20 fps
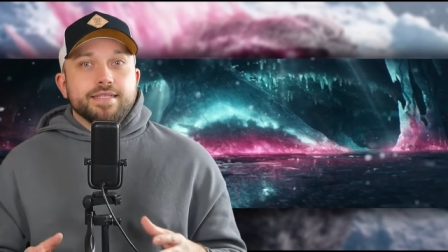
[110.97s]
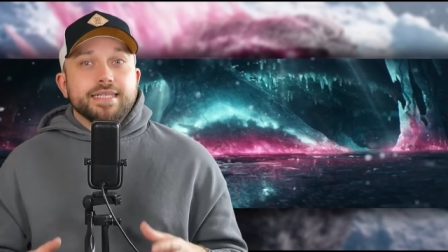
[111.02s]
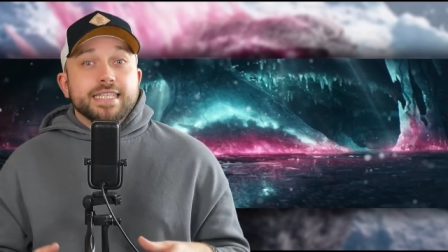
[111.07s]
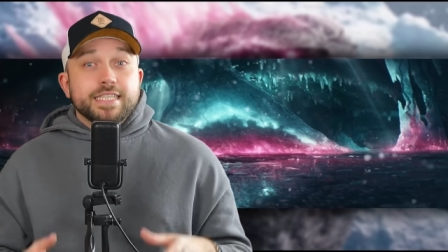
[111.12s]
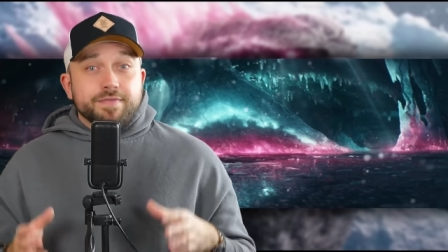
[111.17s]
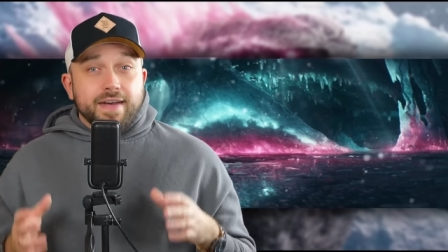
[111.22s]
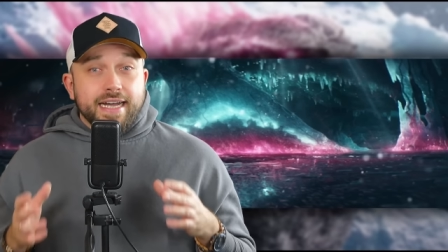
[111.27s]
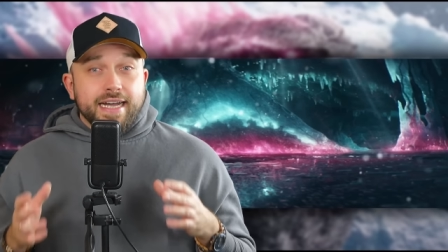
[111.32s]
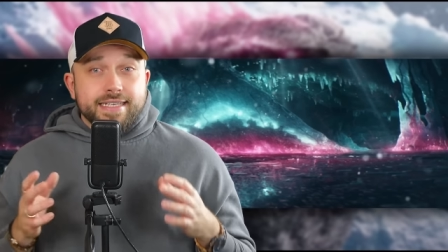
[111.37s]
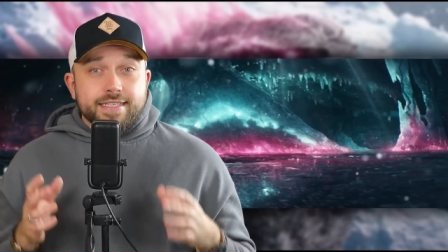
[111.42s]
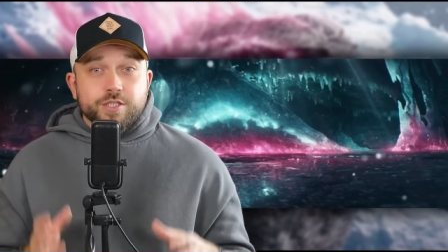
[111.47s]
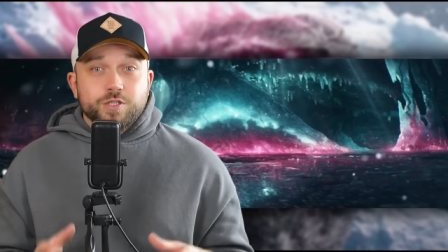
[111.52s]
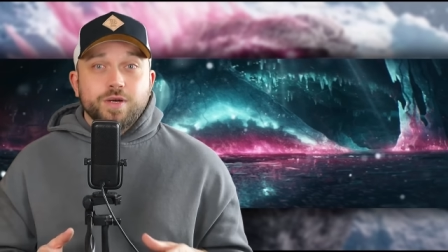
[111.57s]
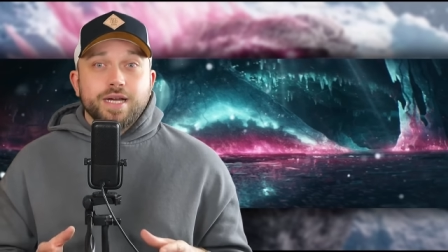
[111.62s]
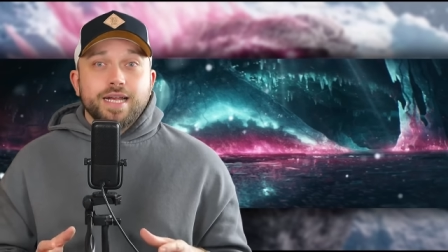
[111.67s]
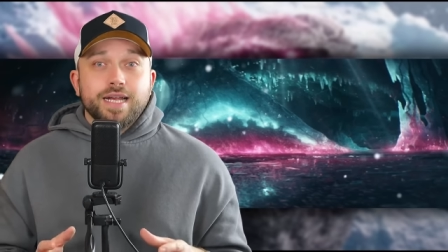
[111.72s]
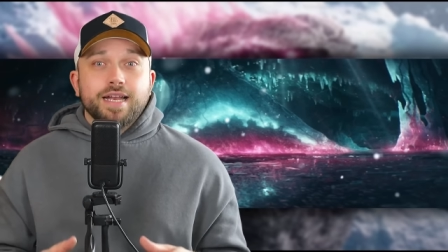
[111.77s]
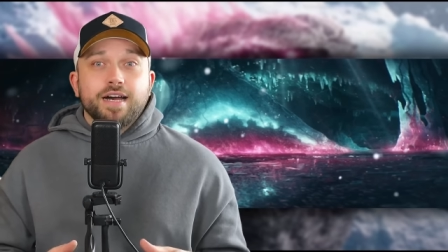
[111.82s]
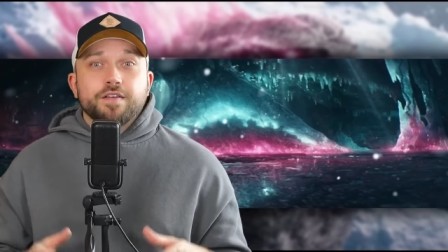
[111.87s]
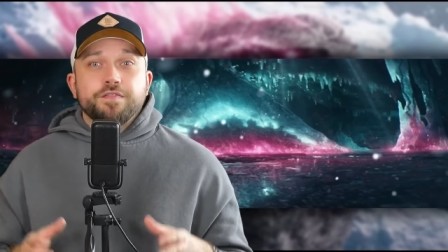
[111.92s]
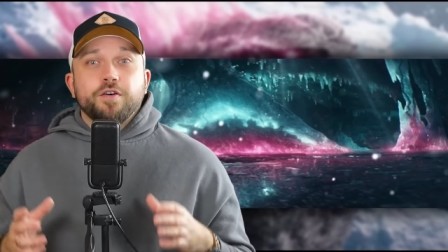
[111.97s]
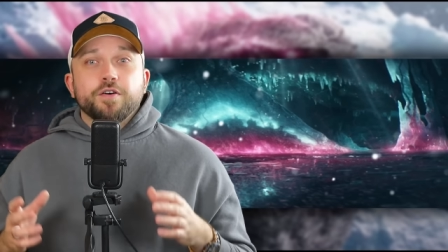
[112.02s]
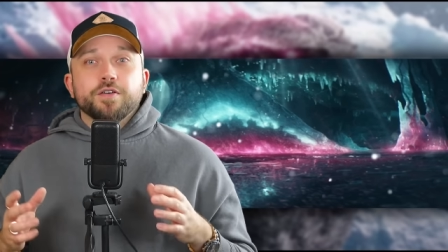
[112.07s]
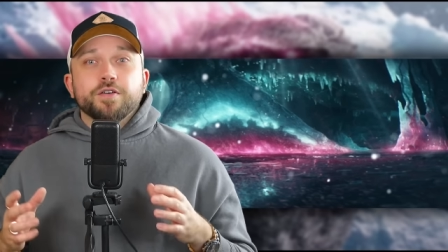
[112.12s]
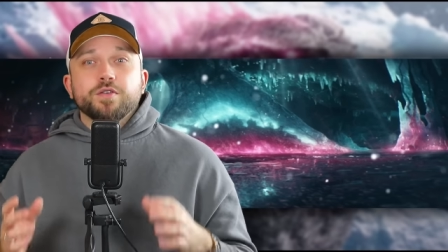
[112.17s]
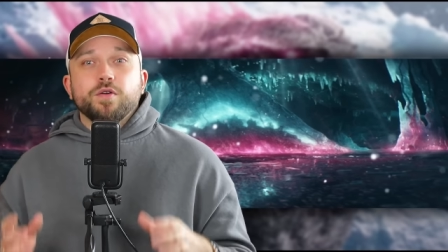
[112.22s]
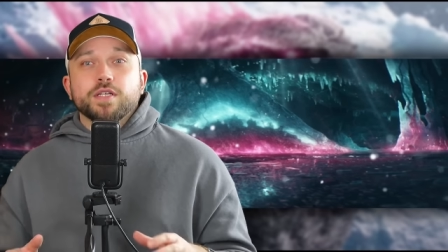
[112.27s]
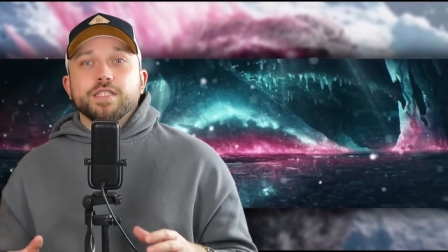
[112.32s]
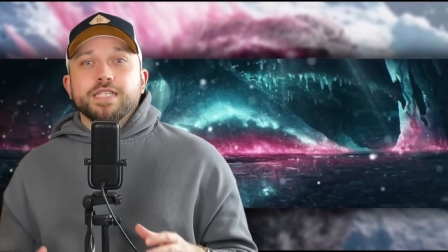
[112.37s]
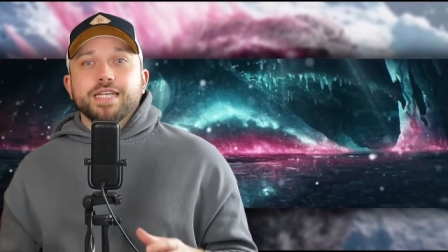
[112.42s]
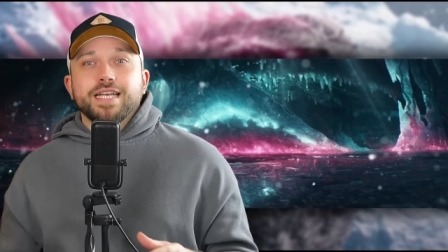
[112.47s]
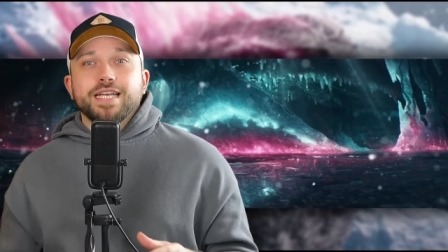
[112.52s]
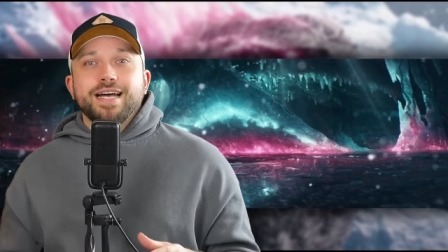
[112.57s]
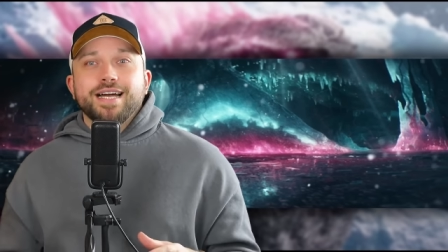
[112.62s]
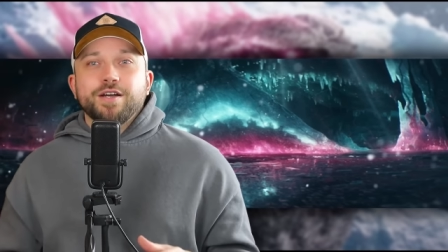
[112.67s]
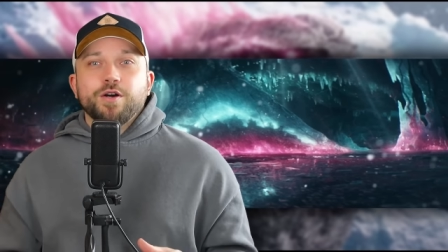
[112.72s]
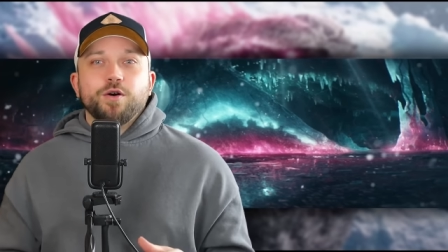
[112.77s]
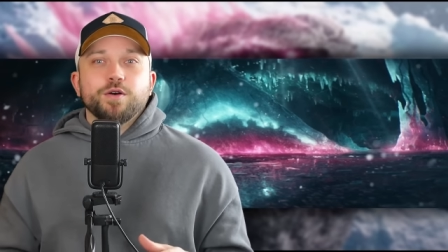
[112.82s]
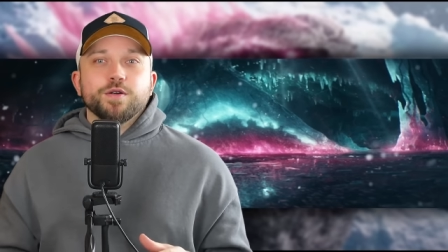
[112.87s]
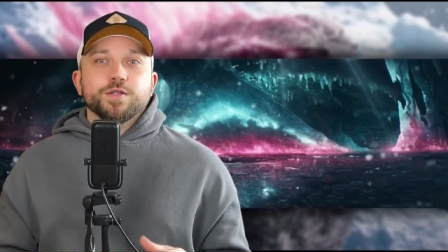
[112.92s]
den zweiten Trailer von Godzilla
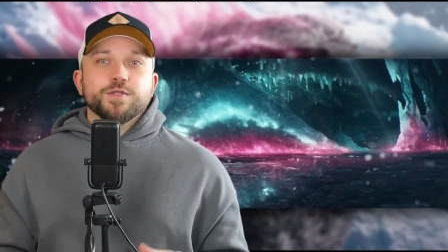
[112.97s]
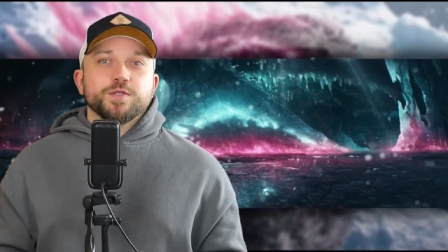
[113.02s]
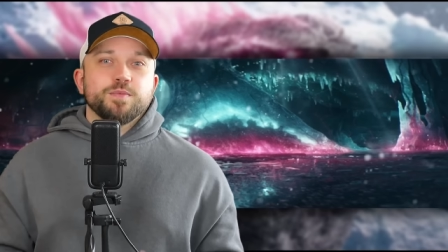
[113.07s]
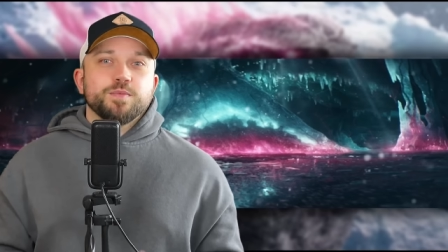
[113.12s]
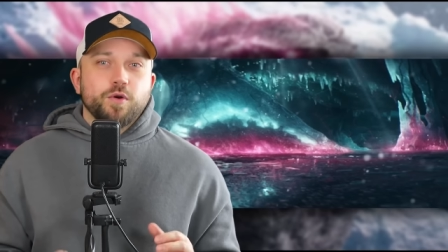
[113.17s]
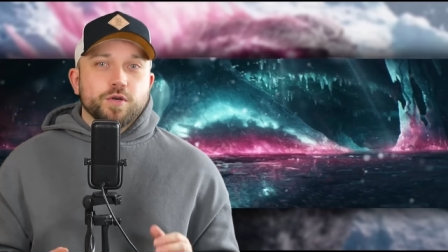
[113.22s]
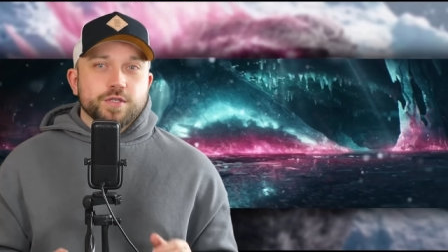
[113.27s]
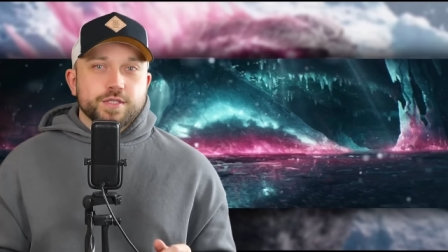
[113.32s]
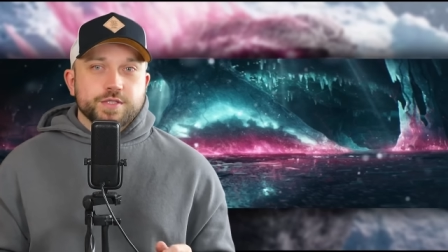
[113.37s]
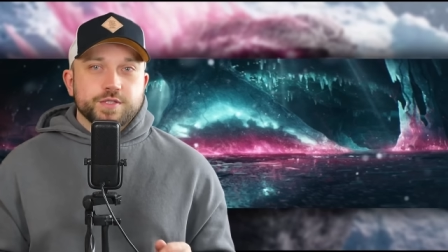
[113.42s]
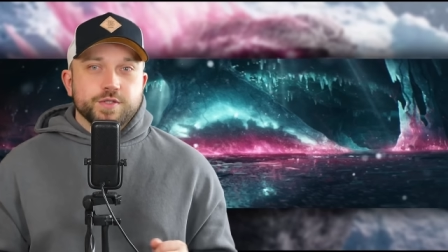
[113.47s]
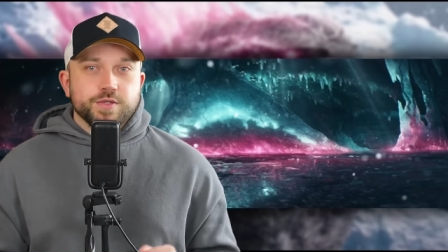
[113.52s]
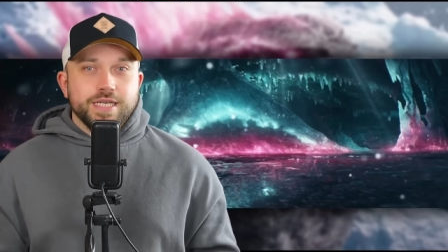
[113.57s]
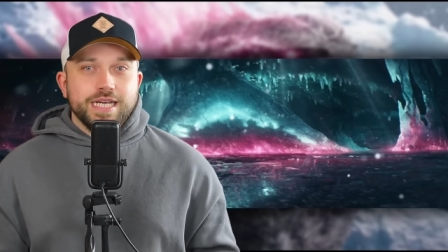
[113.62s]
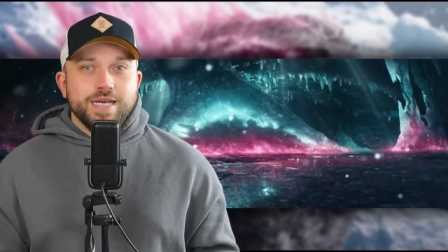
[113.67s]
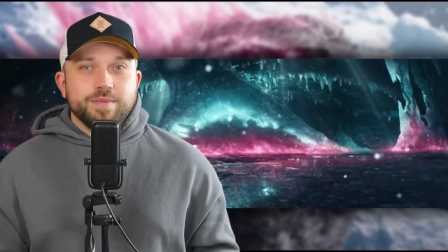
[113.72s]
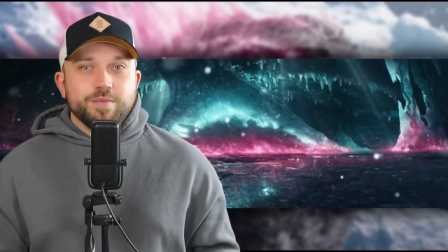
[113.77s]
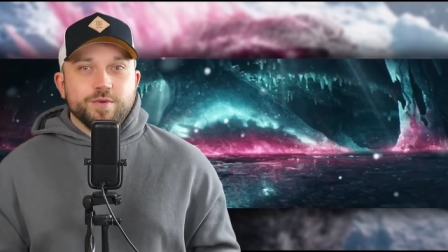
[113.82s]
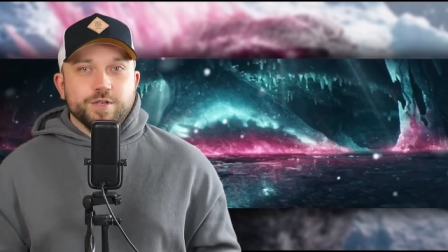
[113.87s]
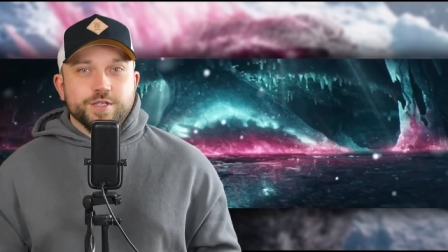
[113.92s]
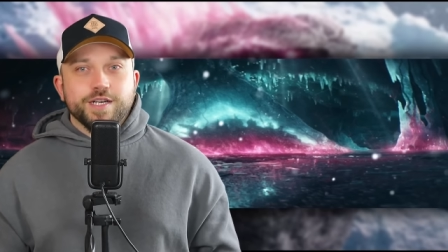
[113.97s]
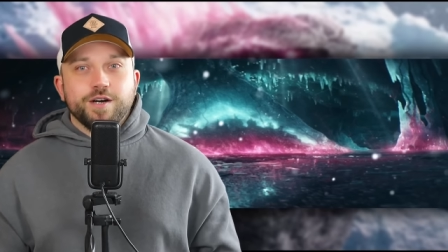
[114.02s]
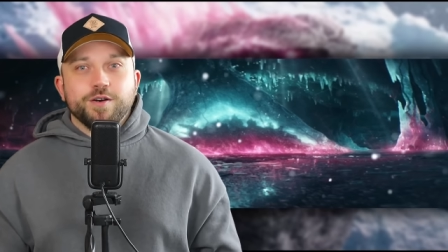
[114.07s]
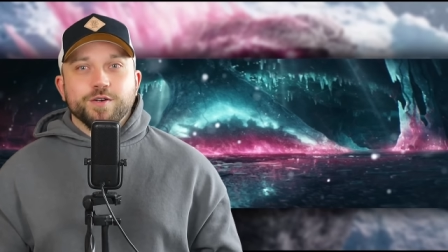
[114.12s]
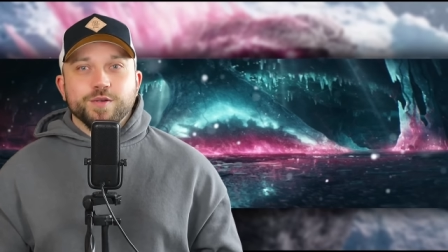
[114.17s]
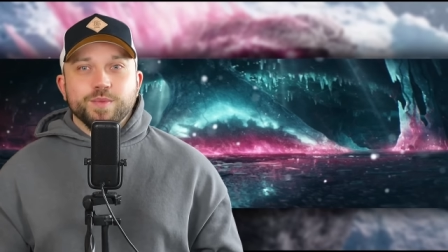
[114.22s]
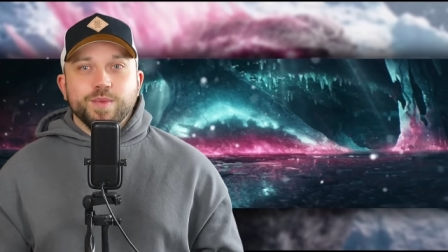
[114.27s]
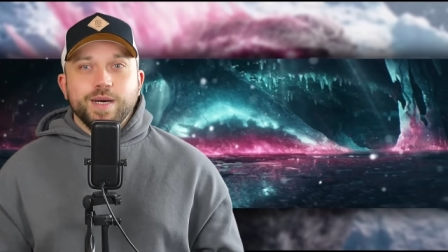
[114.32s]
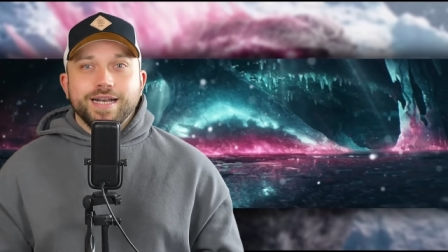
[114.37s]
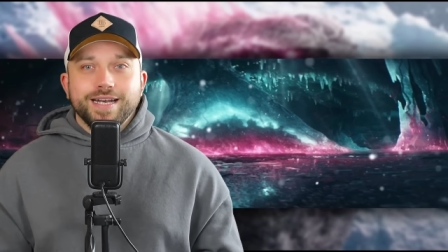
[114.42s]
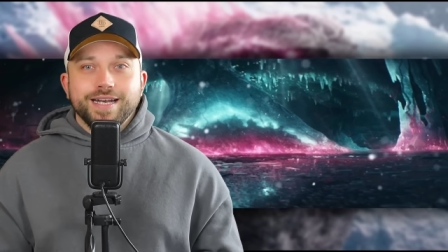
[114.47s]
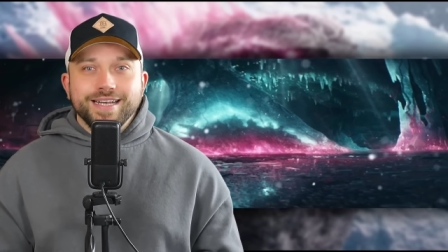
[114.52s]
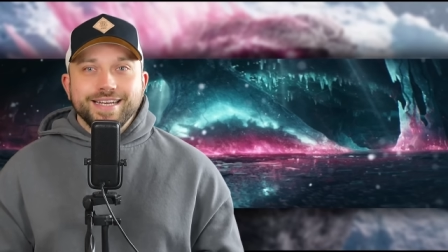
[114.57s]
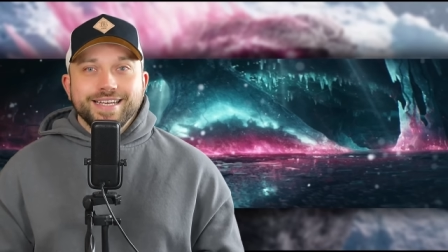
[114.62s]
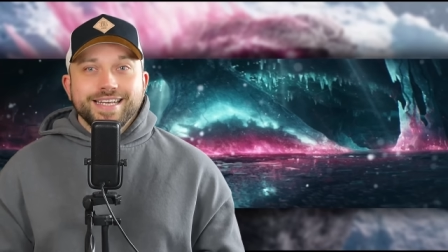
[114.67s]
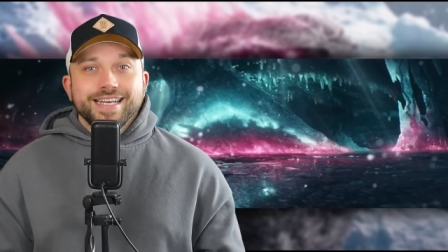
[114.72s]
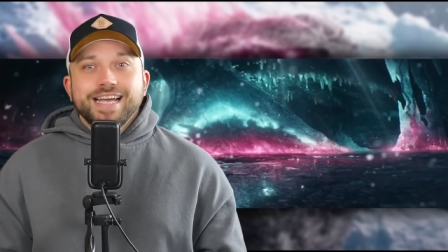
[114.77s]
Kong zur Brust zu nehmen und schauen mal,